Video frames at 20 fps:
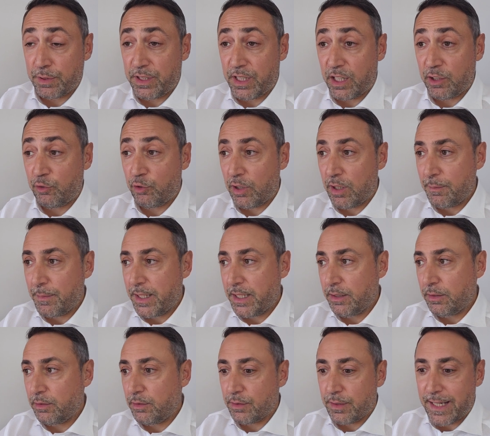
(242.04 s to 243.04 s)
di
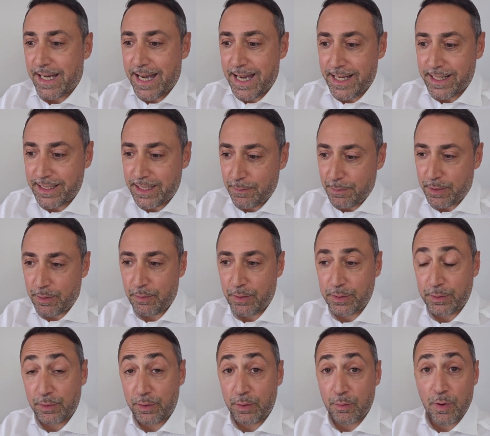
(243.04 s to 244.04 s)
ragionamento anche per
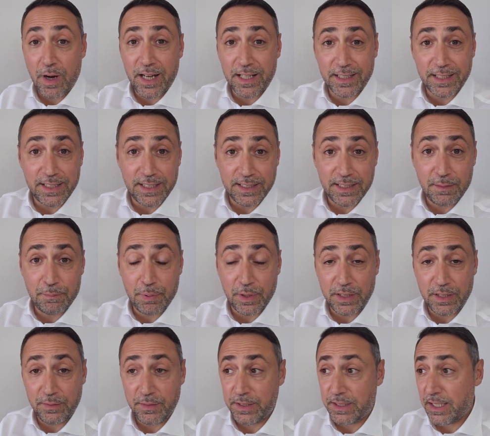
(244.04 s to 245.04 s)
quanto riguarda, ad esempio,
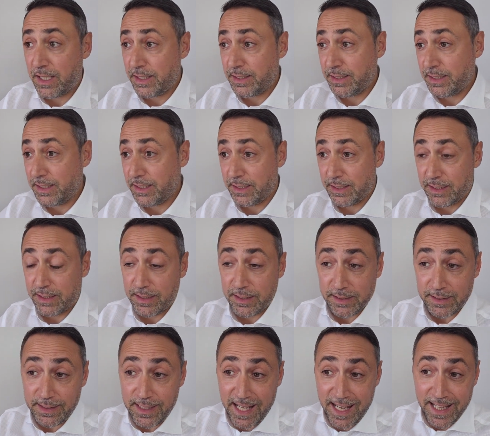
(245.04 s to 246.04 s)
attività di
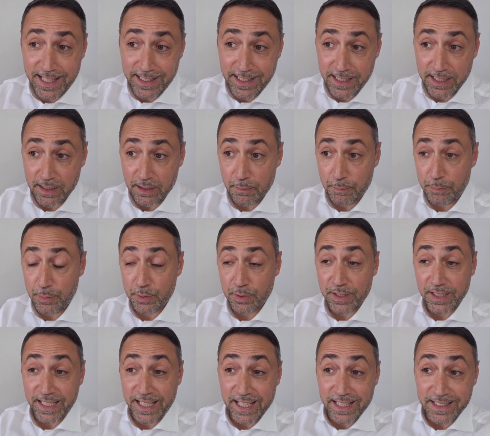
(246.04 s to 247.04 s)
staking
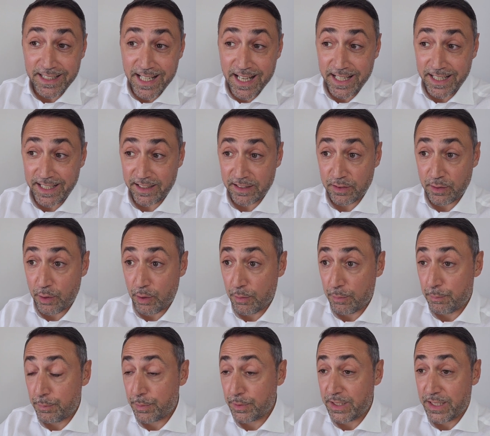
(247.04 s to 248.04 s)
più che di
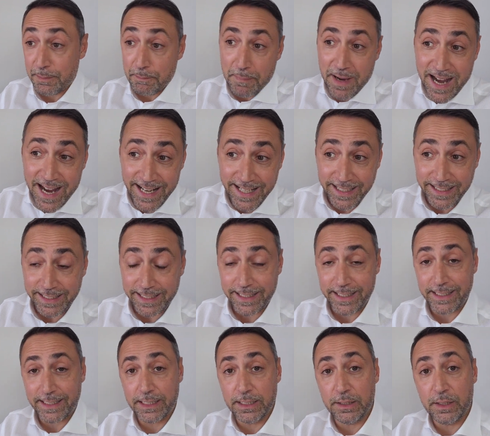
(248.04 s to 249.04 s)
airdrop, di
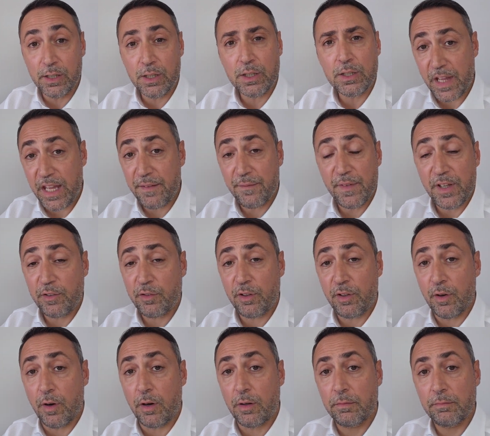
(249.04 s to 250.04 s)
mining, no? E invece
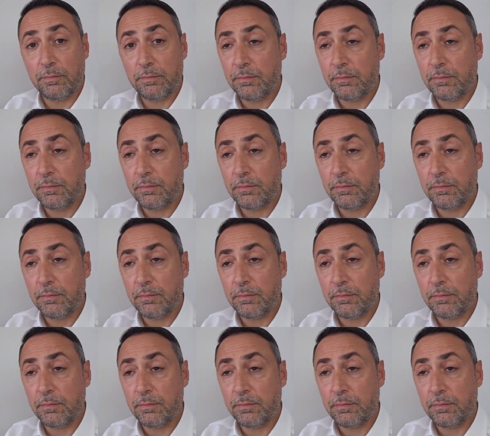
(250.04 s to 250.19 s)
no,